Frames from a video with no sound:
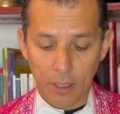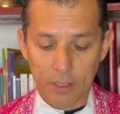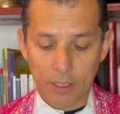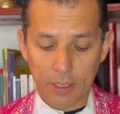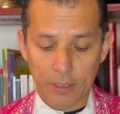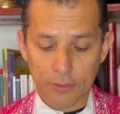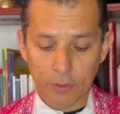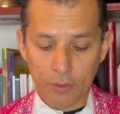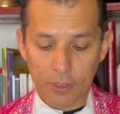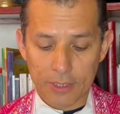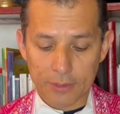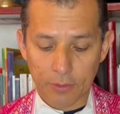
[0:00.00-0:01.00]
Ella les
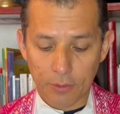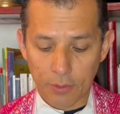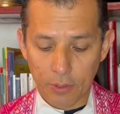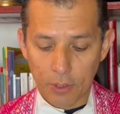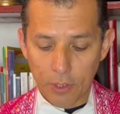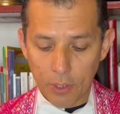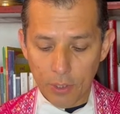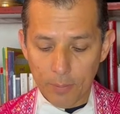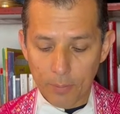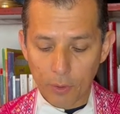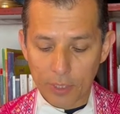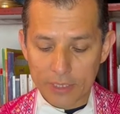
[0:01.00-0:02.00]
contestó,
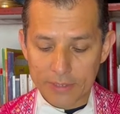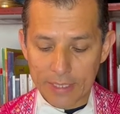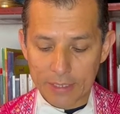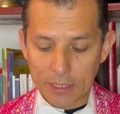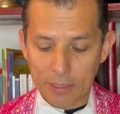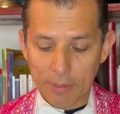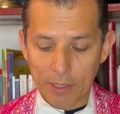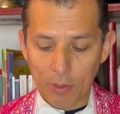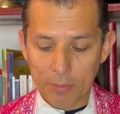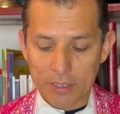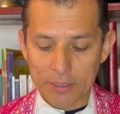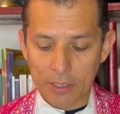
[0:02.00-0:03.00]
porque se han llevado
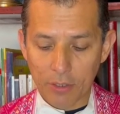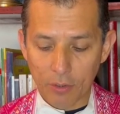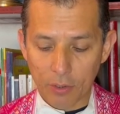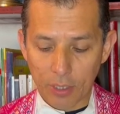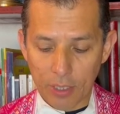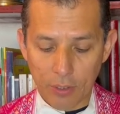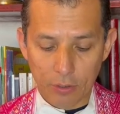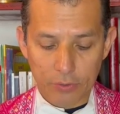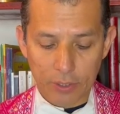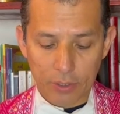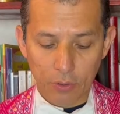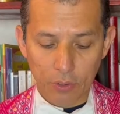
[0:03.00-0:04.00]
a mi Señor y no
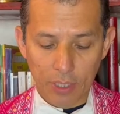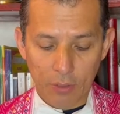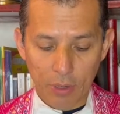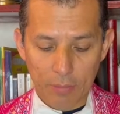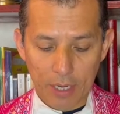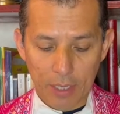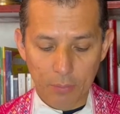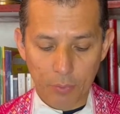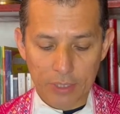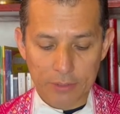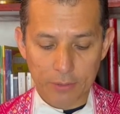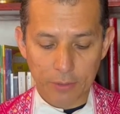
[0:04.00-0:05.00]
sé dónde lo habrán
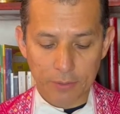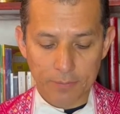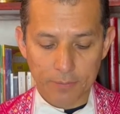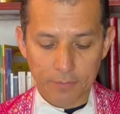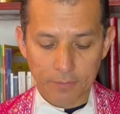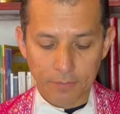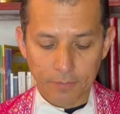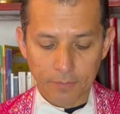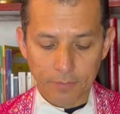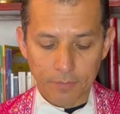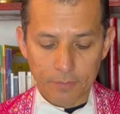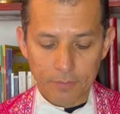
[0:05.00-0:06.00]
puesto.
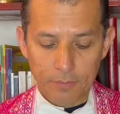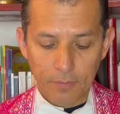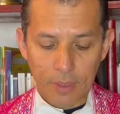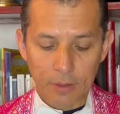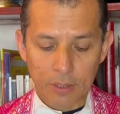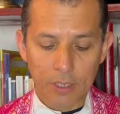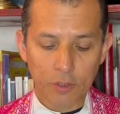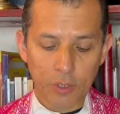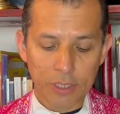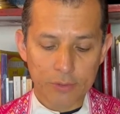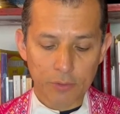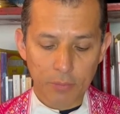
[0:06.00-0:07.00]
Dicho
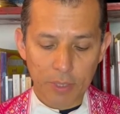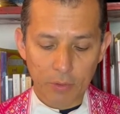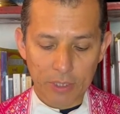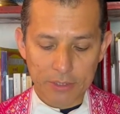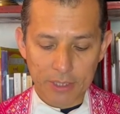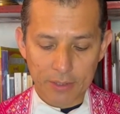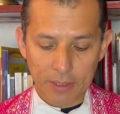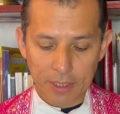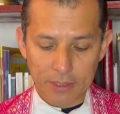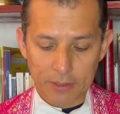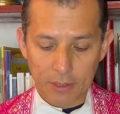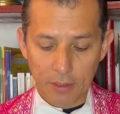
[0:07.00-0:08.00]
esto, miró hacia
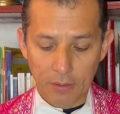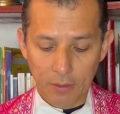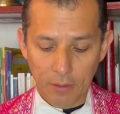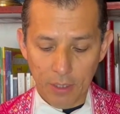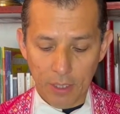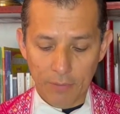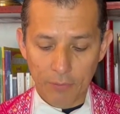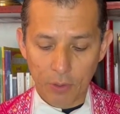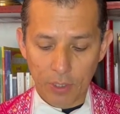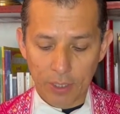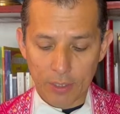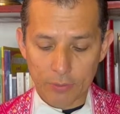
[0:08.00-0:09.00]
atrás y
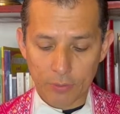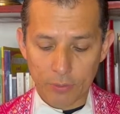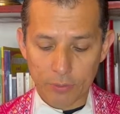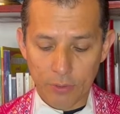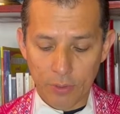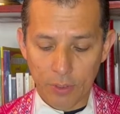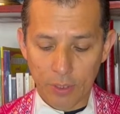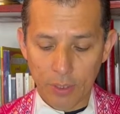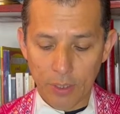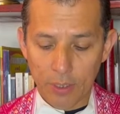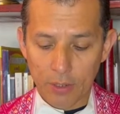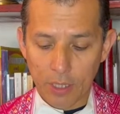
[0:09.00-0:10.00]
vio a Jesús
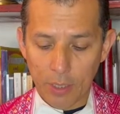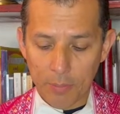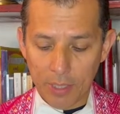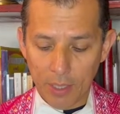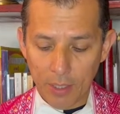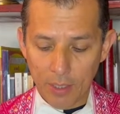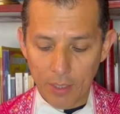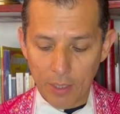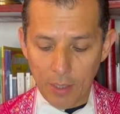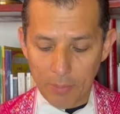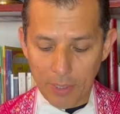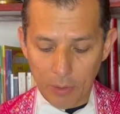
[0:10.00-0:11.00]
de pie,
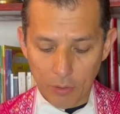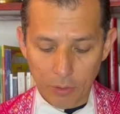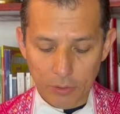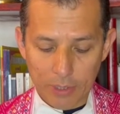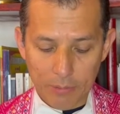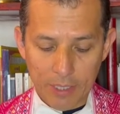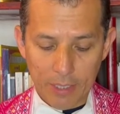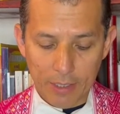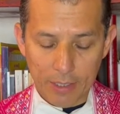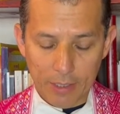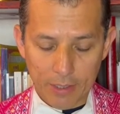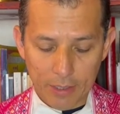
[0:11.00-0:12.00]
pero no sabía
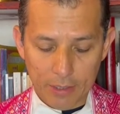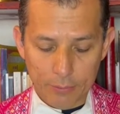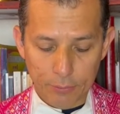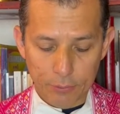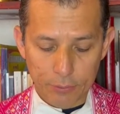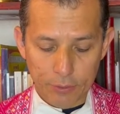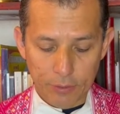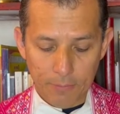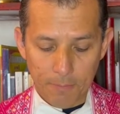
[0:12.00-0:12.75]
que era Jesús.